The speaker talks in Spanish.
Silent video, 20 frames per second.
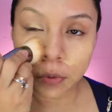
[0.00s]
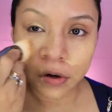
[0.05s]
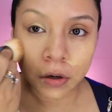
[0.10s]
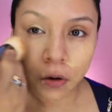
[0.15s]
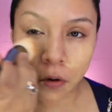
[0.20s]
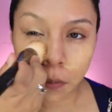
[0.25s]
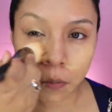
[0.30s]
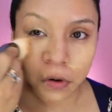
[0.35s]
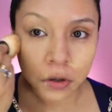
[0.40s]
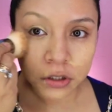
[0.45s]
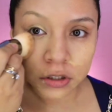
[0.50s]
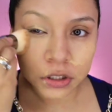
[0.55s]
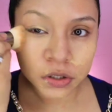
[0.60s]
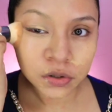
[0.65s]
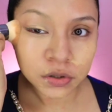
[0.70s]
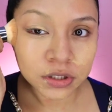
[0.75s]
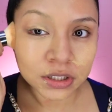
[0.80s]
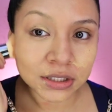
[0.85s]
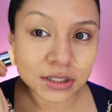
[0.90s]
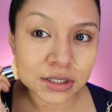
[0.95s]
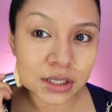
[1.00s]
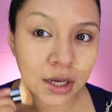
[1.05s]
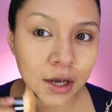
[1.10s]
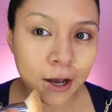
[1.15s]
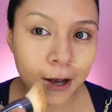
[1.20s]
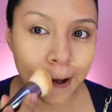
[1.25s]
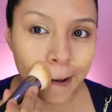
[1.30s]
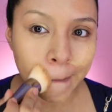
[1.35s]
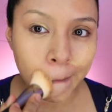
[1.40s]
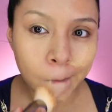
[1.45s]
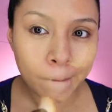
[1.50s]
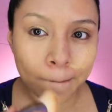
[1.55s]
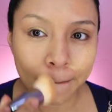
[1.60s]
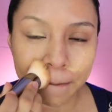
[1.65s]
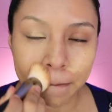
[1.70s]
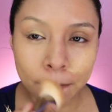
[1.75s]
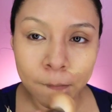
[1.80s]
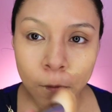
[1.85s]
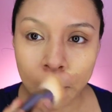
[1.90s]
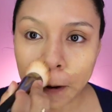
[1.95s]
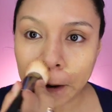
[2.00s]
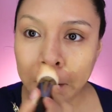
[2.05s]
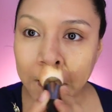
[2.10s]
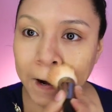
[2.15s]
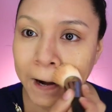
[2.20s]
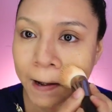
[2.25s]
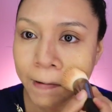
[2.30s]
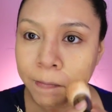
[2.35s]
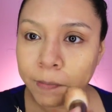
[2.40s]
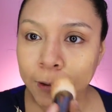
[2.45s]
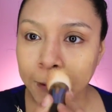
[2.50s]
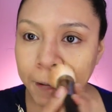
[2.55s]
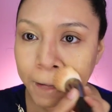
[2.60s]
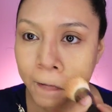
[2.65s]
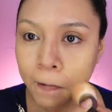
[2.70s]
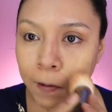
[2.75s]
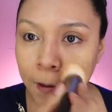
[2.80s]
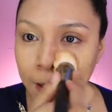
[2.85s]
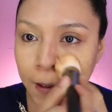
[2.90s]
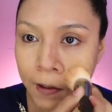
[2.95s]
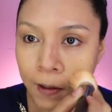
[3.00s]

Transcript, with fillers: porque como les digo se seca muy rápido